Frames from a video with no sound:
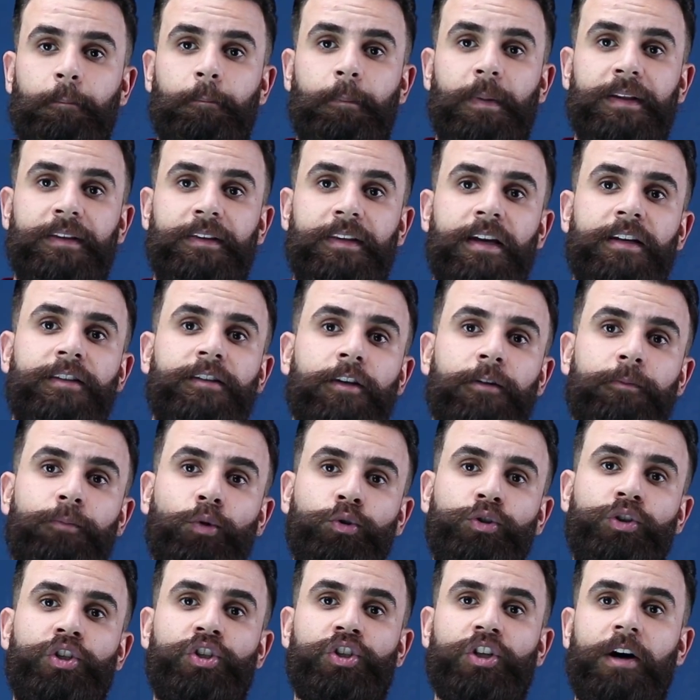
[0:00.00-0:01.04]
بدلت
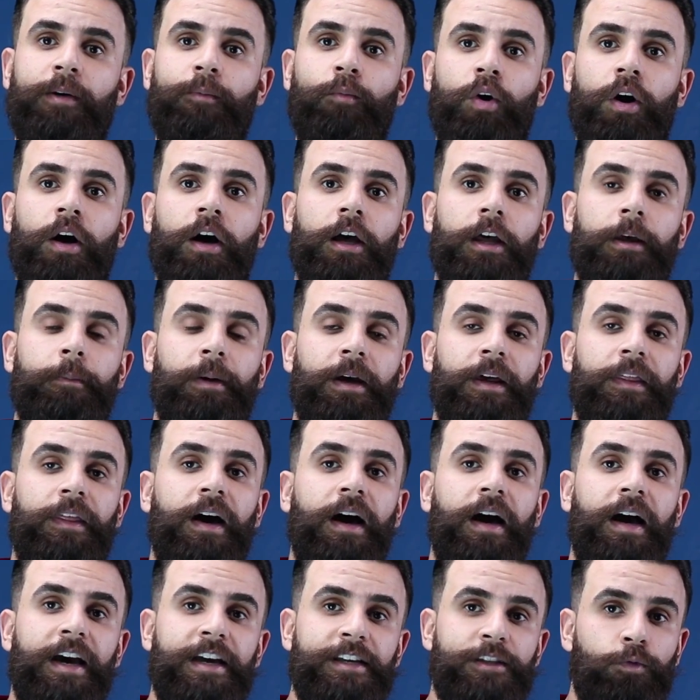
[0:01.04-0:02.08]
البوت الشاموا
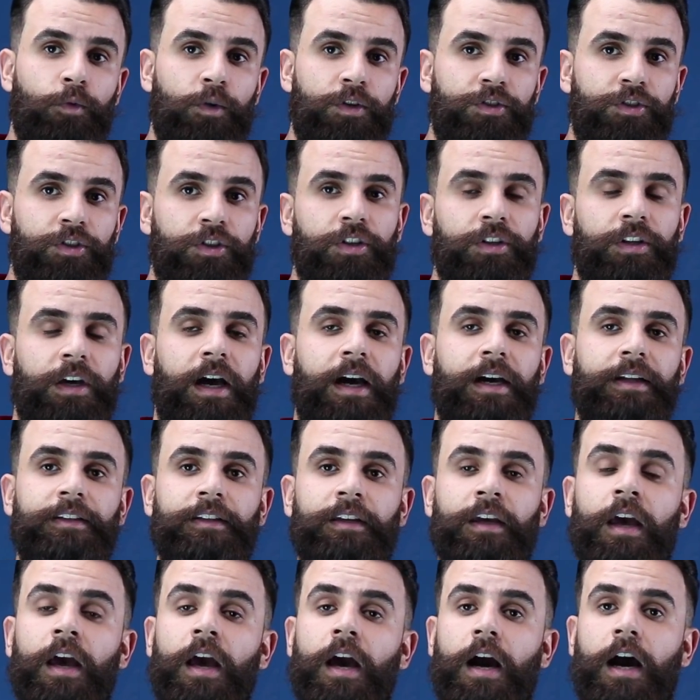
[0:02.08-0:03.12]
بحذاء اسود جلد عادي